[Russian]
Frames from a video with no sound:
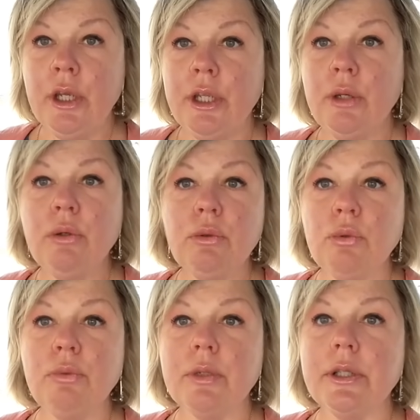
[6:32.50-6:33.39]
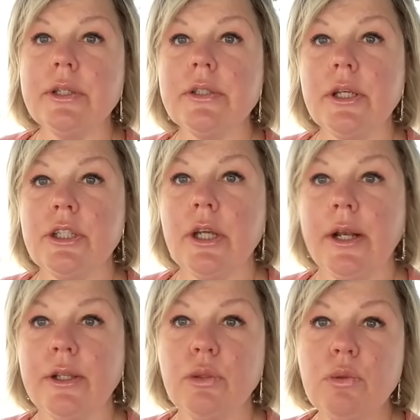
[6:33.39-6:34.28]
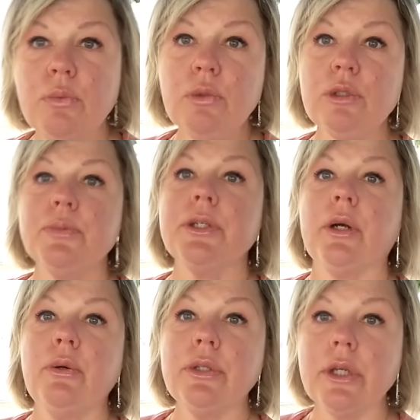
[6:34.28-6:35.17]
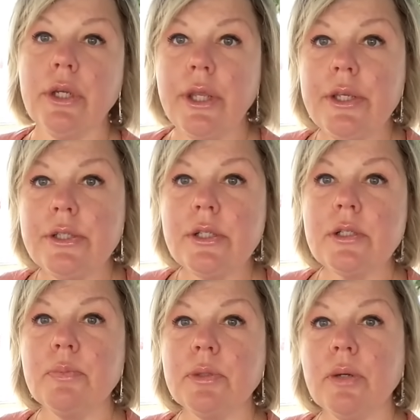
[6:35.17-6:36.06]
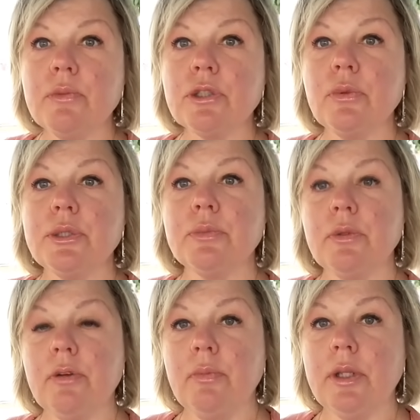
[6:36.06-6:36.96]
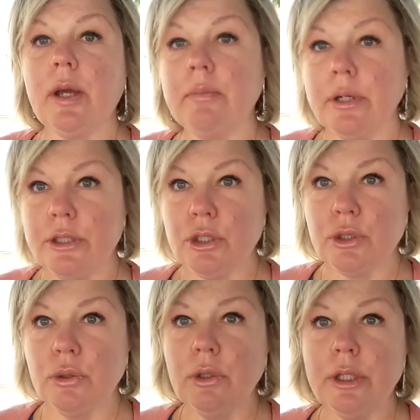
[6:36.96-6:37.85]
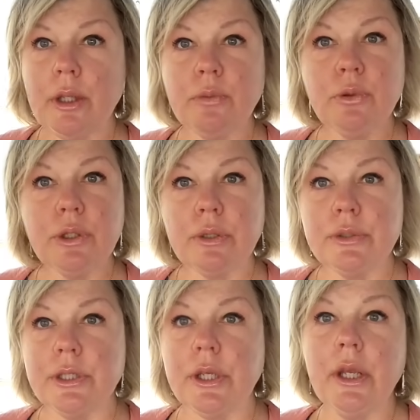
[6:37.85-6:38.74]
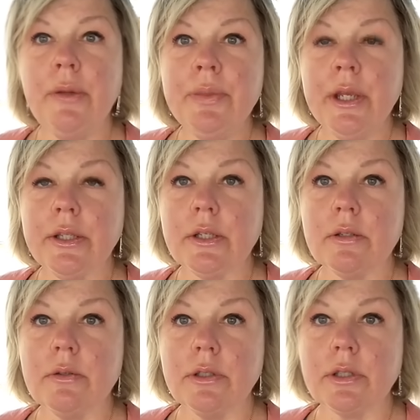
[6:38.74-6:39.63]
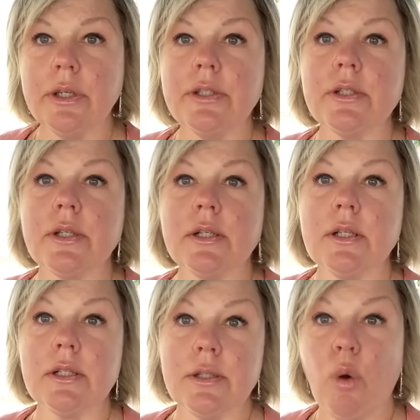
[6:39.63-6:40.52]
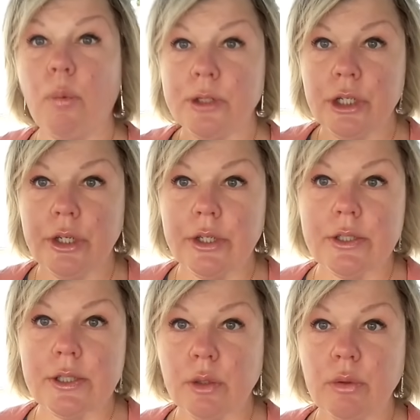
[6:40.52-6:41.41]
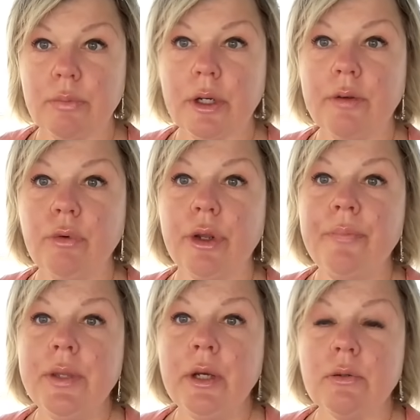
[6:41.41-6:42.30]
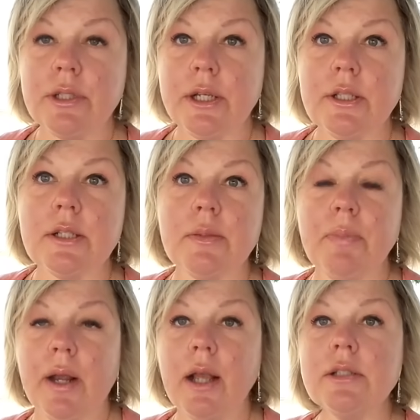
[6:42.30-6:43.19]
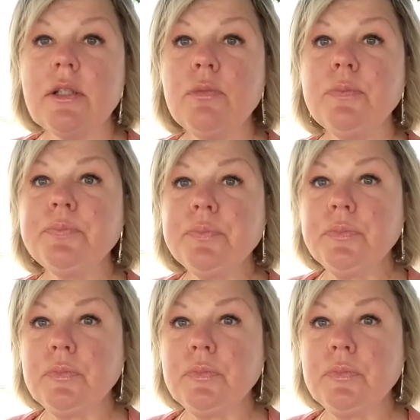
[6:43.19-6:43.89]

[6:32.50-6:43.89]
И он думал изначально, ну, может быть, какой-то кризис, потому что, в общем-то, времена были тяжелые на многих людей. Это, этот кризис сказался, общий кризис такой мировой, он сказался по-разному –